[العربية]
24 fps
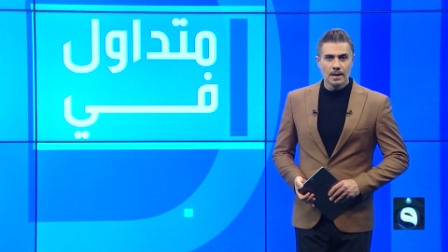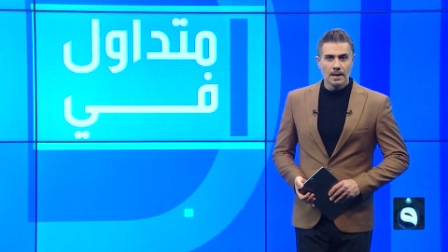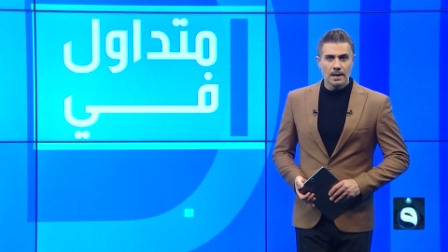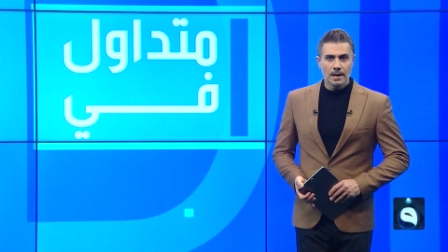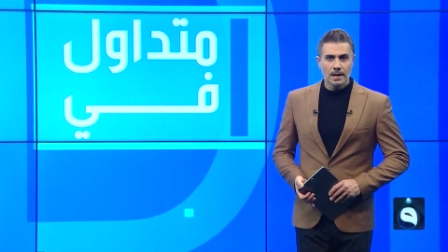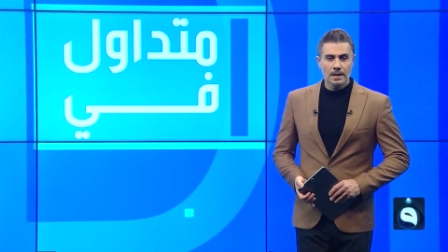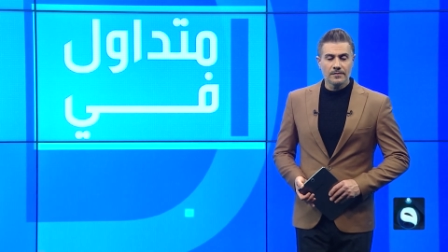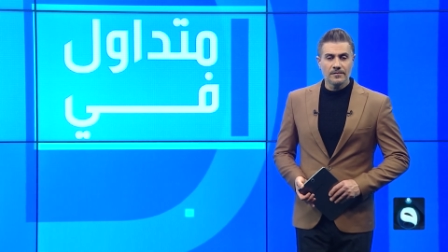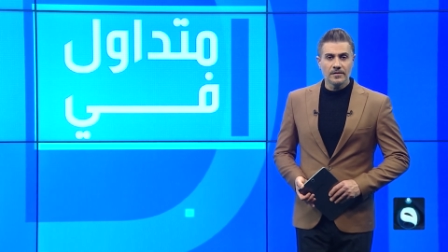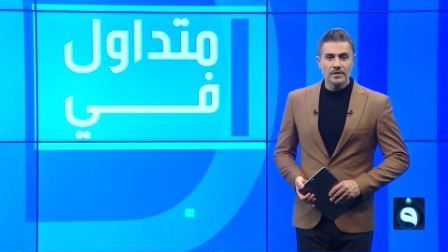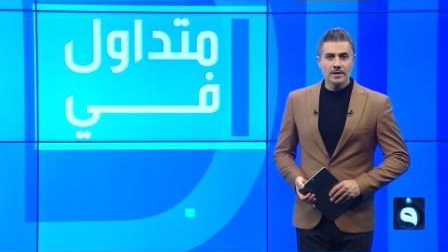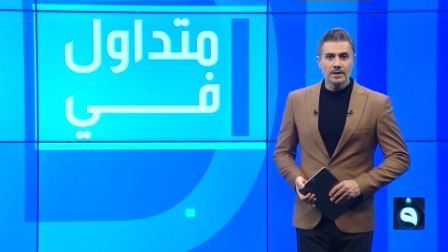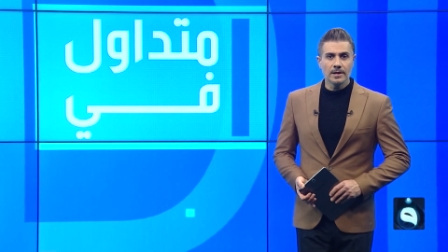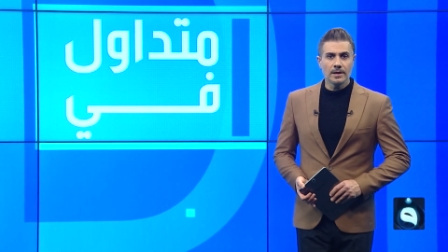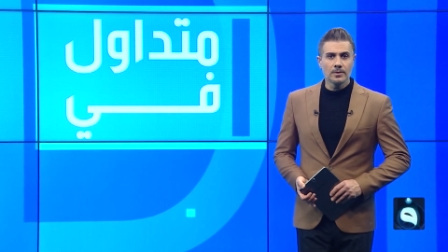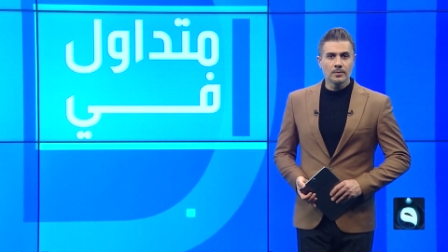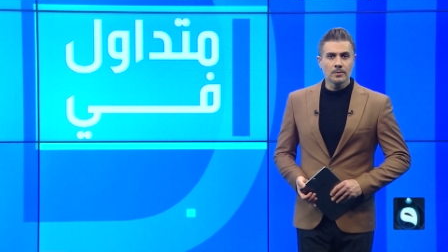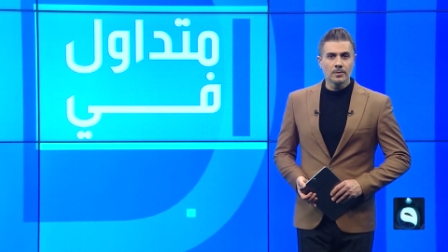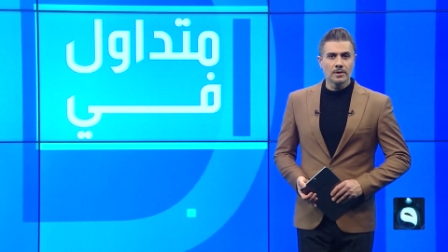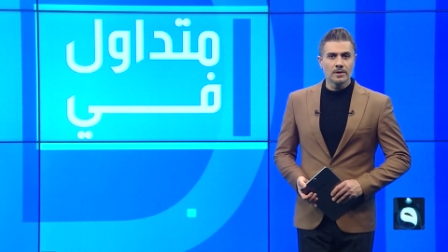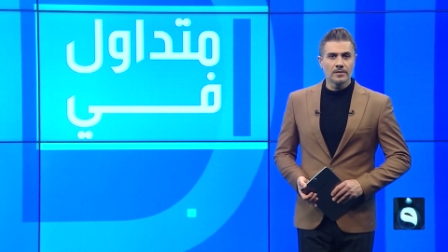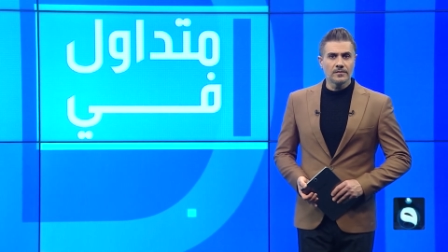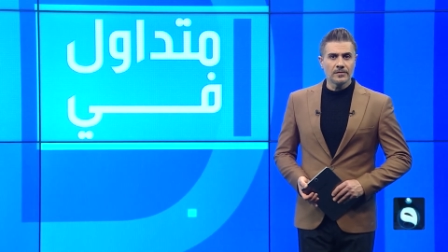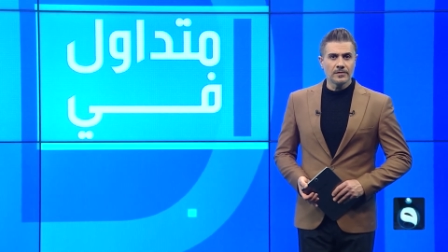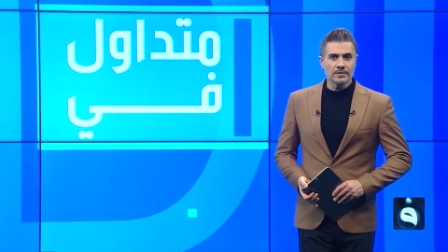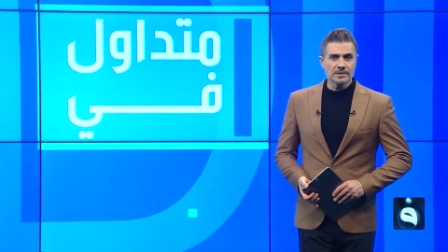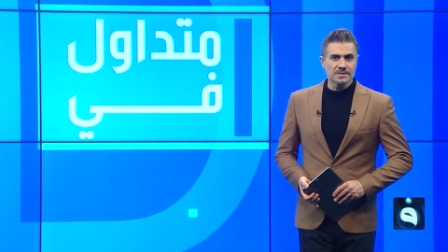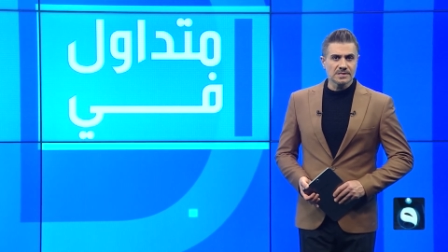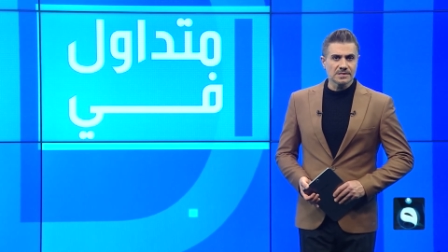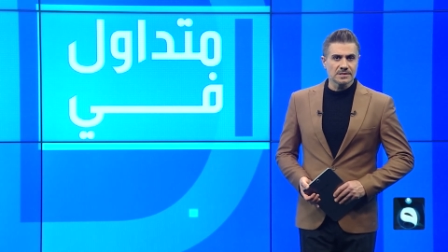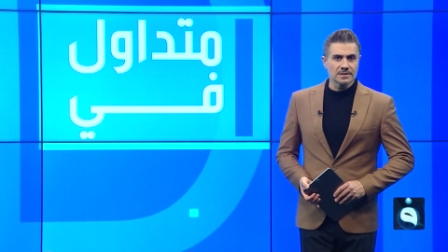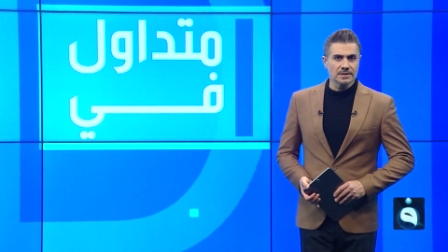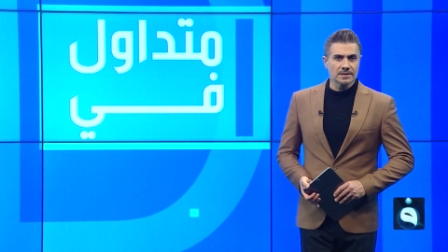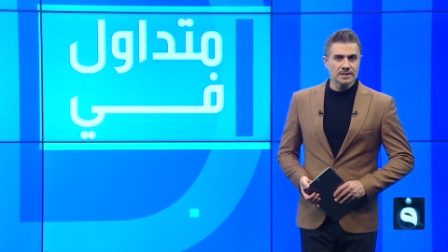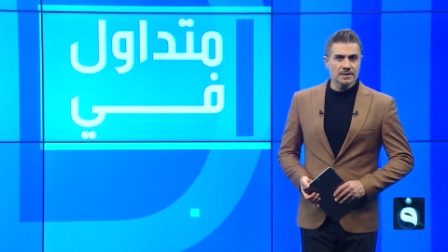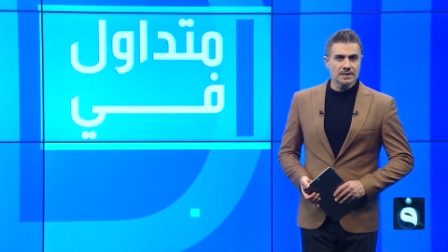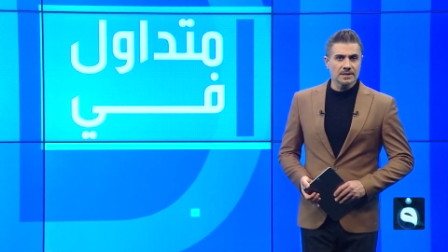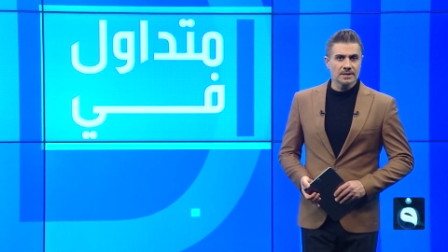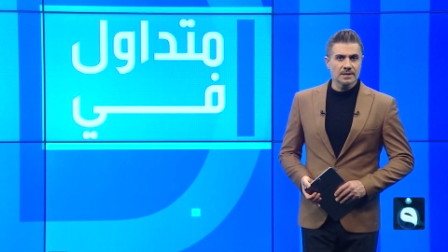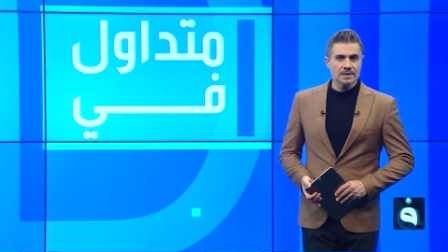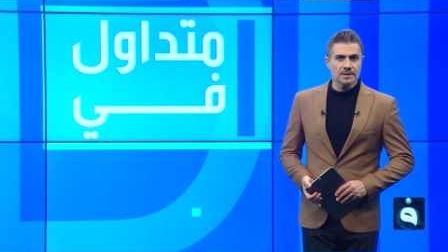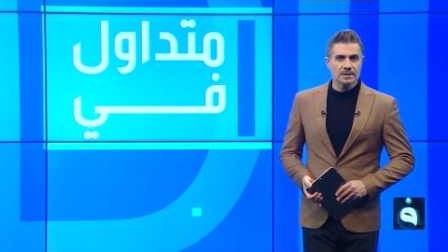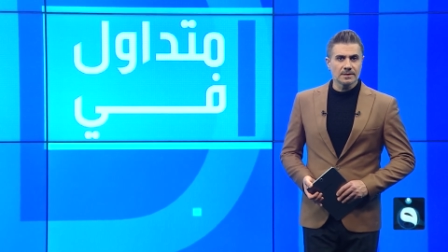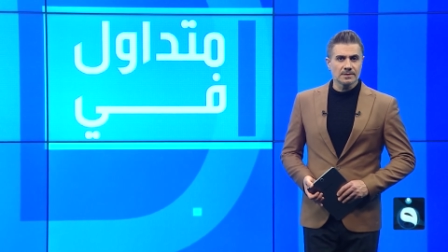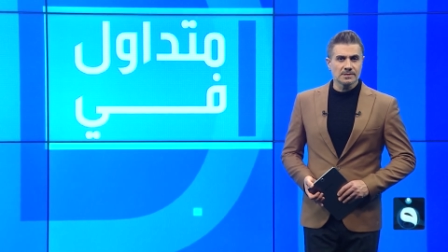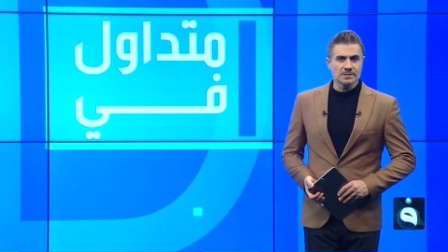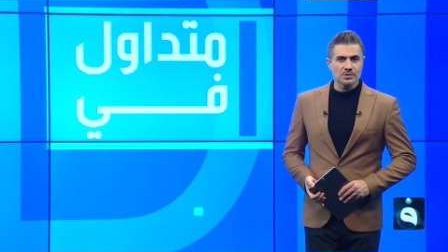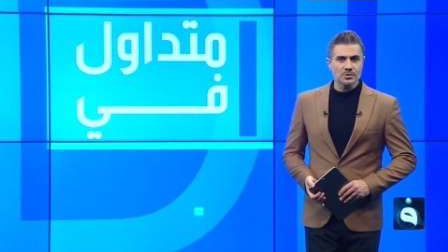الفنان
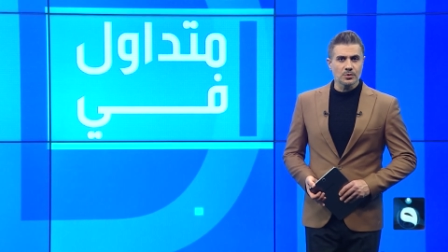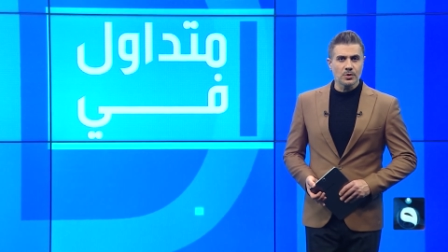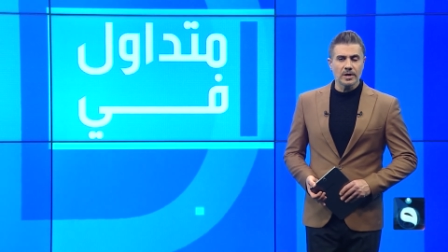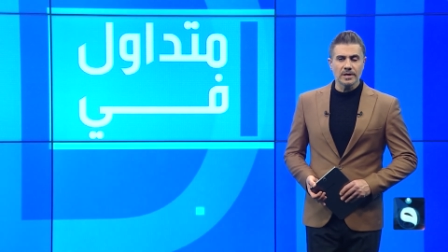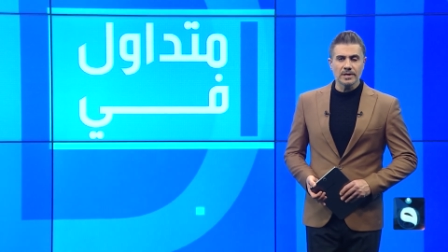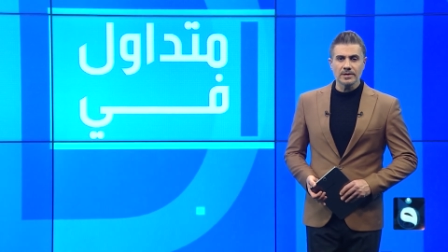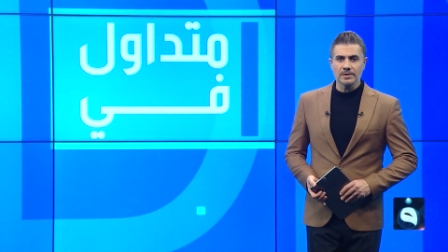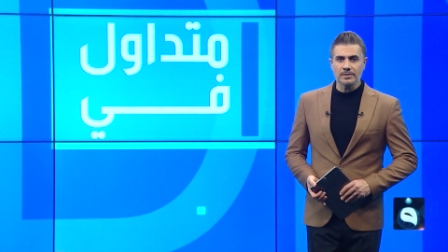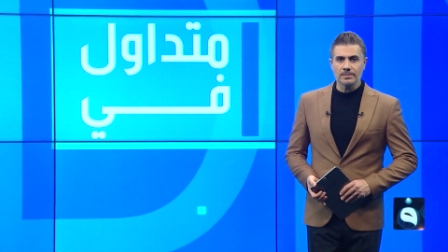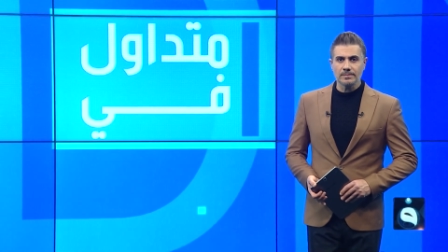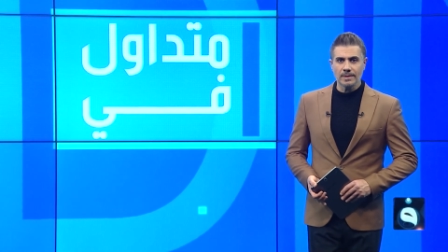الفلسطيني زهير